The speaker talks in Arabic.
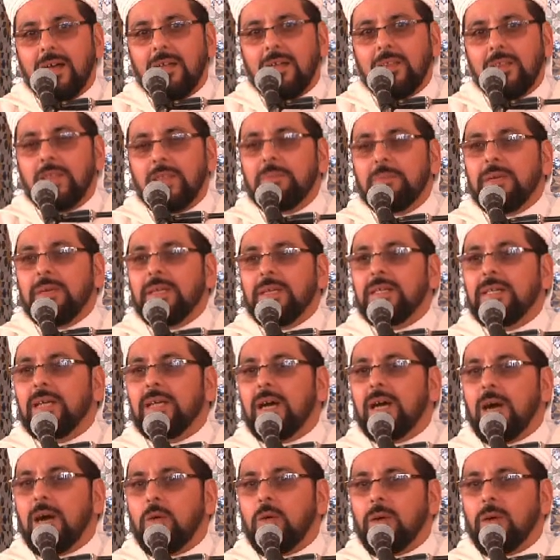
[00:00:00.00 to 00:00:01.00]
ذبح
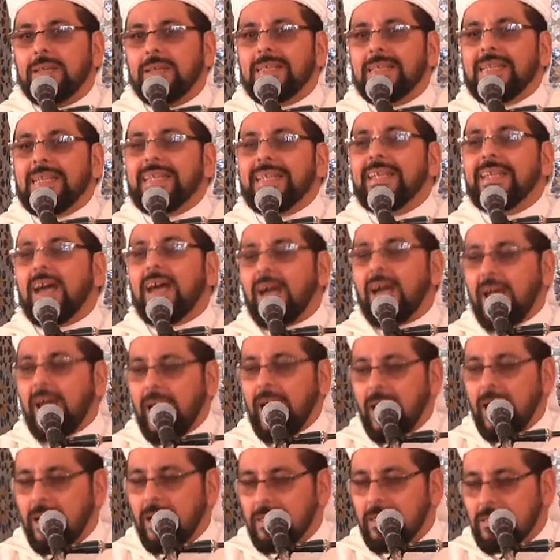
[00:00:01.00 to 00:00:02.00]
أو قتل ناقة
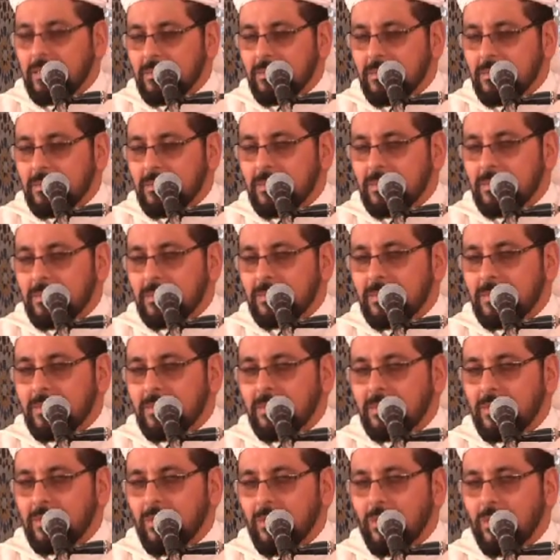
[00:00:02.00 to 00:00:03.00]

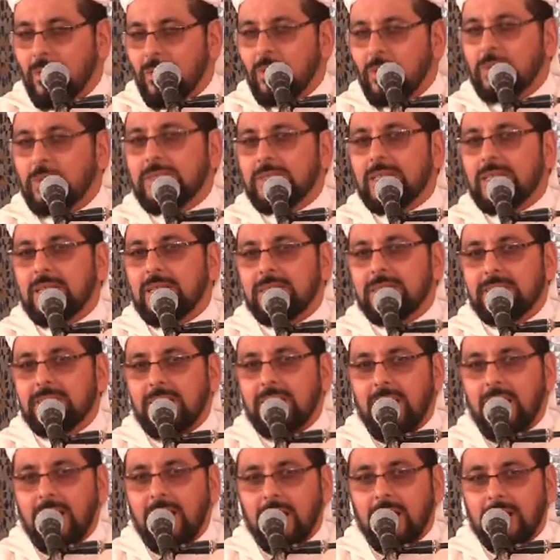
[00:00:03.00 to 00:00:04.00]
قتلت
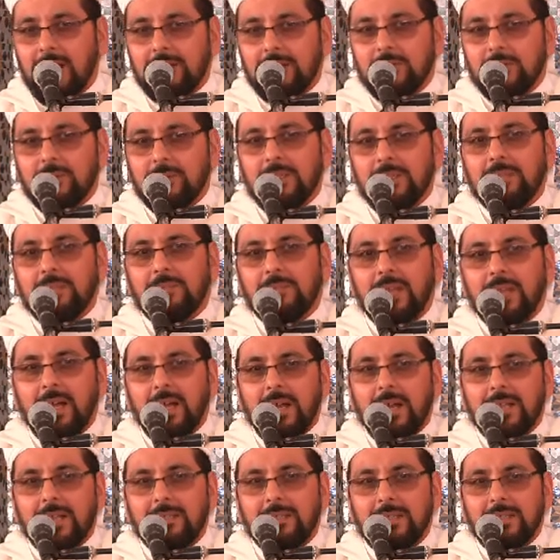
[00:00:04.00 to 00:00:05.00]
ناقة
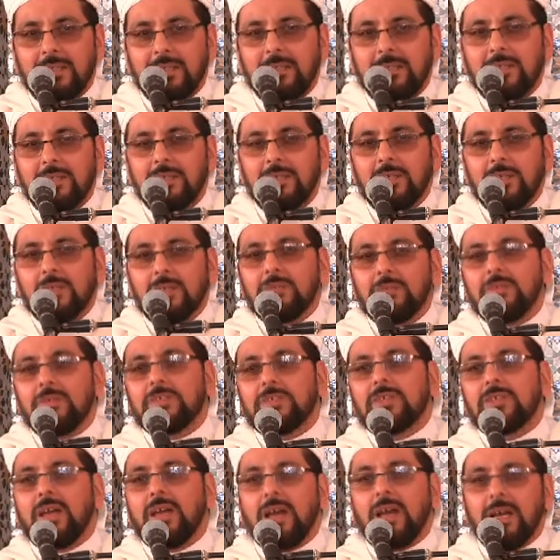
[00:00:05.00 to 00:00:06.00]
لامرأة
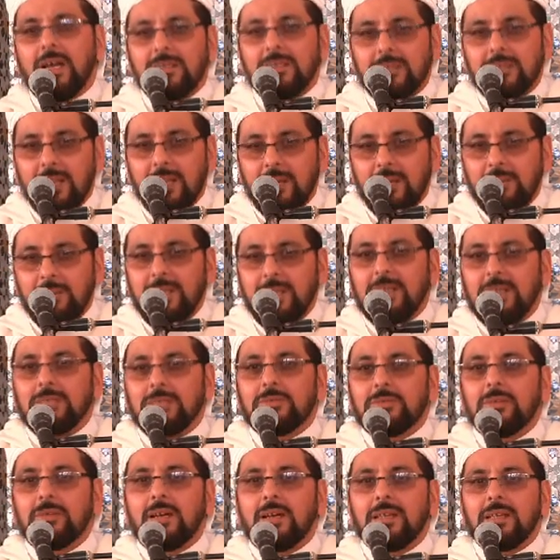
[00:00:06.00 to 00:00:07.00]
فجاءت
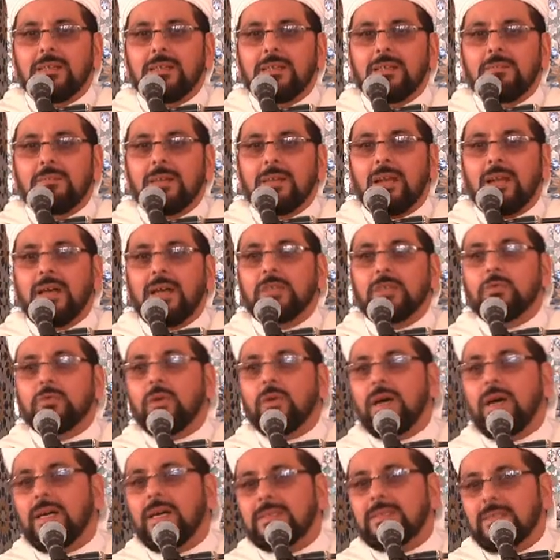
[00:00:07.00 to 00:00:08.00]
قبيلة هذه المرأة
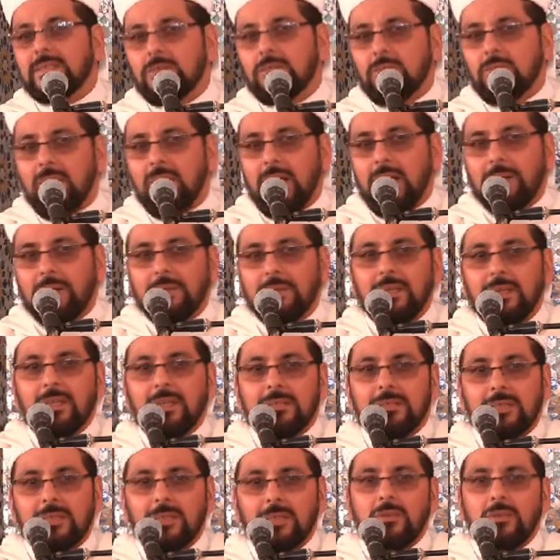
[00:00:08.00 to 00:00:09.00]
تقاتل
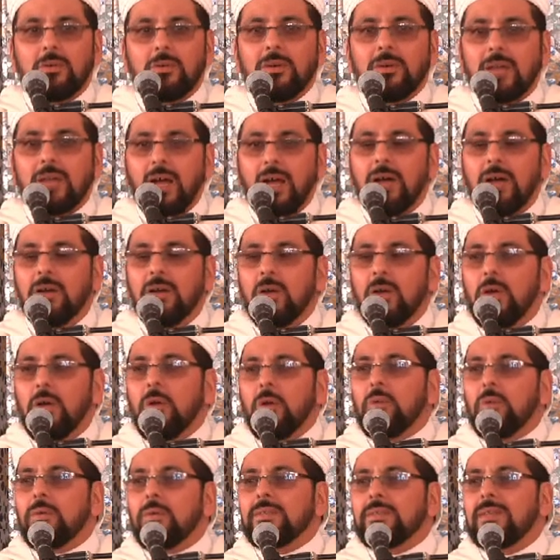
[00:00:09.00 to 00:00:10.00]
القبيلة الأخرى
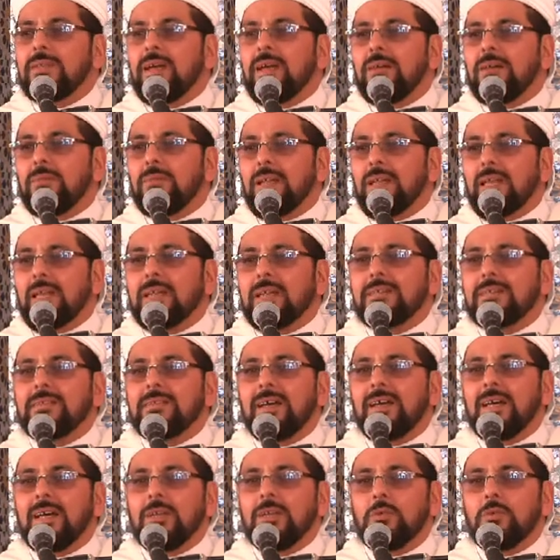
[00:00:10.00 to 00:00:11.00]
ودام
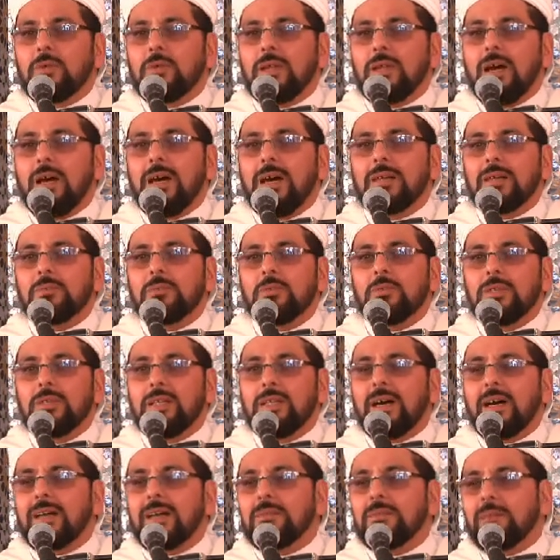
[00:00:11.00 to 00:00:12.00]
القتال والحرب
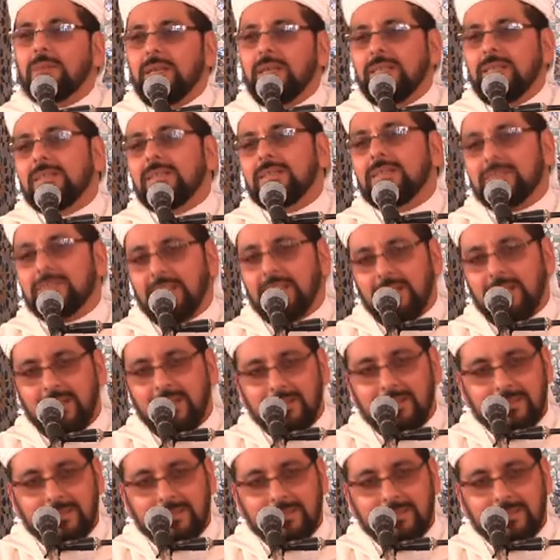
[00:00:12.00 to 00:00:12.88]
لأربعين سنة